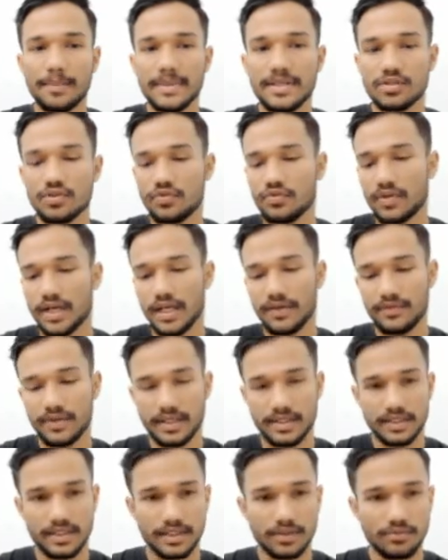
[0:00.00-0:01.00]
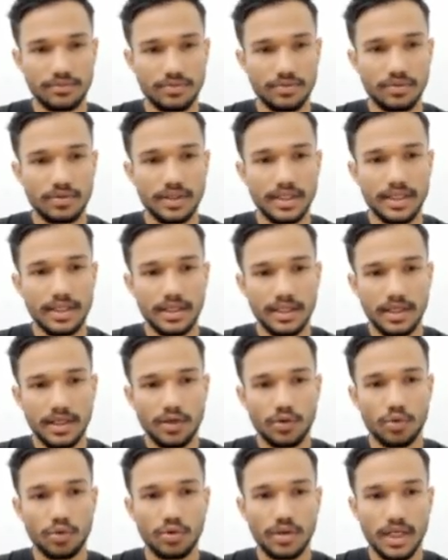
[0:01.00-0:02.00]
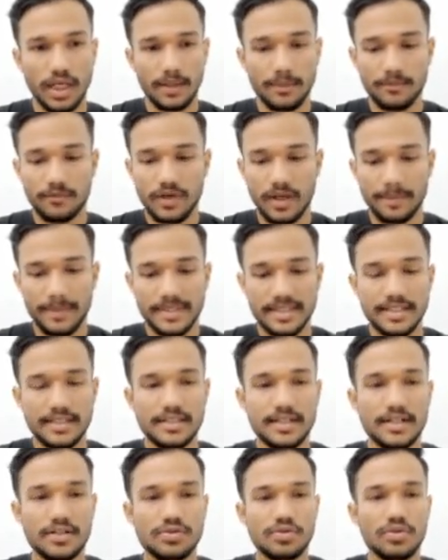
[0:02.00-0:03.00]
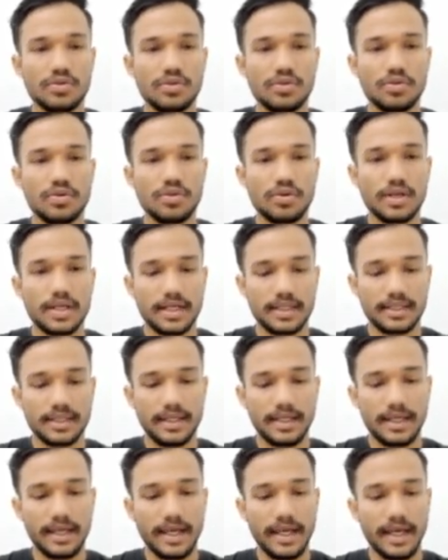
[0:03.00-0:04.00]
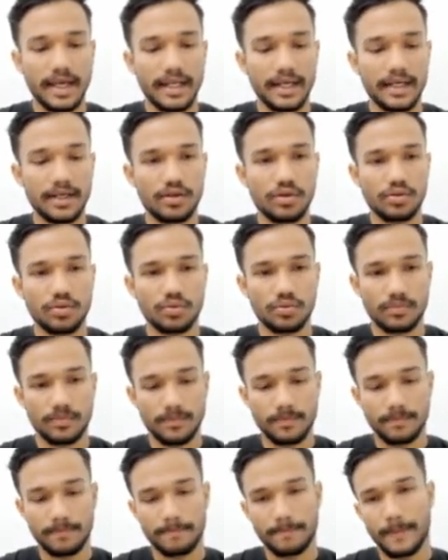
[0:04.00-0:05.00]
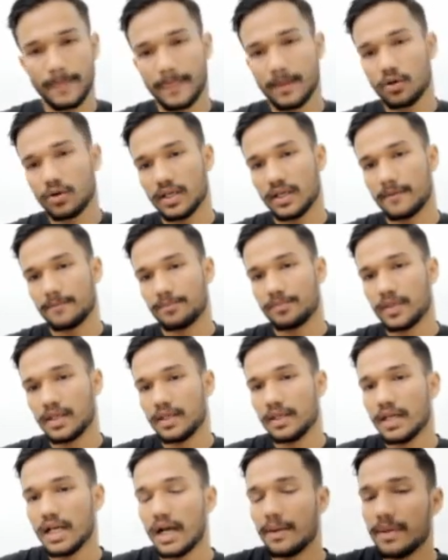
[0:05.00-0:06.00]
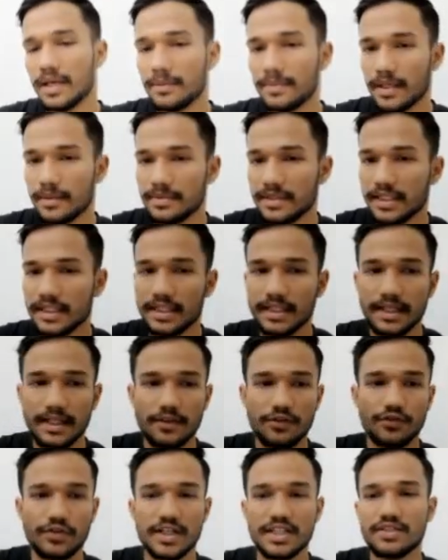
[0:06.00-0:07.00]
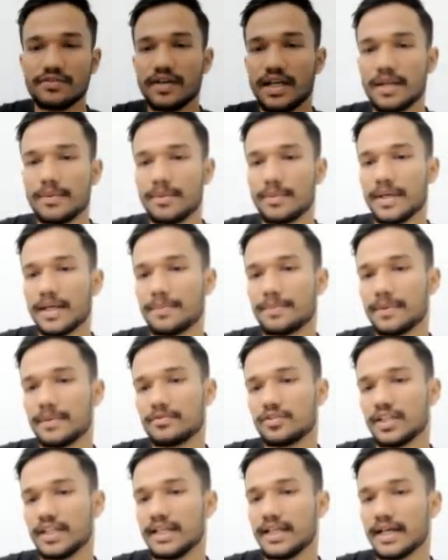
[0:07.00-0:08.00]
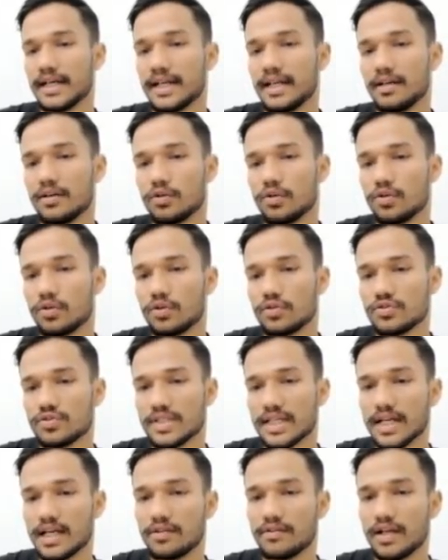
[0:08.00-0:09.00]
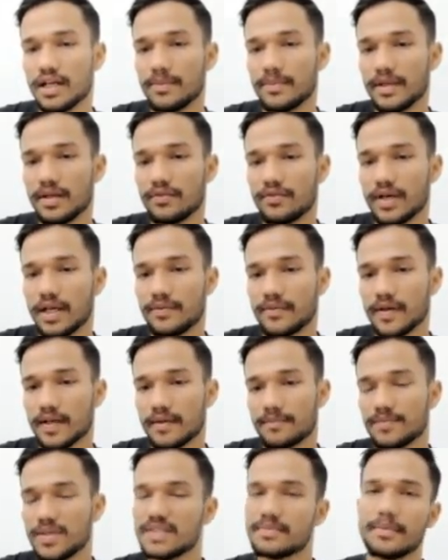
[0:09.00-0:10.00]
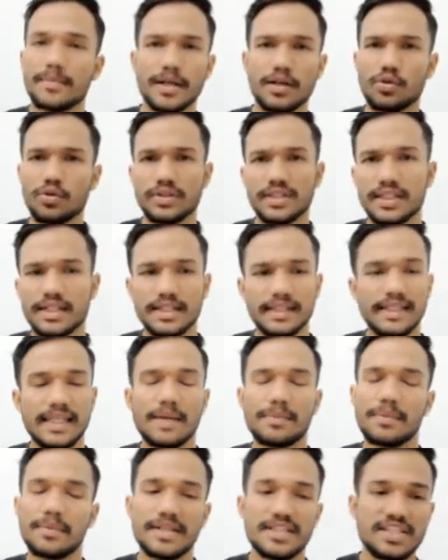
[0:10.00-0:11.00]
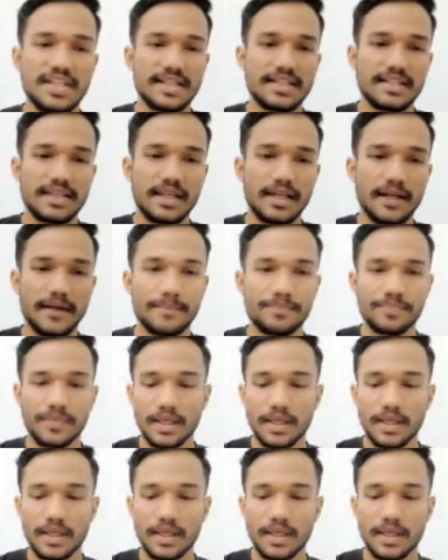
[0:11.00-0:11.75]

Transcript: अब मैं इसको फाइव कर देता हूँ ओके और अब वापस इस कंसोल डॉट लॉग कर दें एरे टू ओके अब यहाँ पे आप देखिएगा फर्स्ट वाले में यहाँ पे थ्री आ रहा है और जो सेकंड वाले मेरा फाइव आ रहा है इसमें मेरा कोई दिक्कत नहीं यहाँ पे मैंने चेंज किया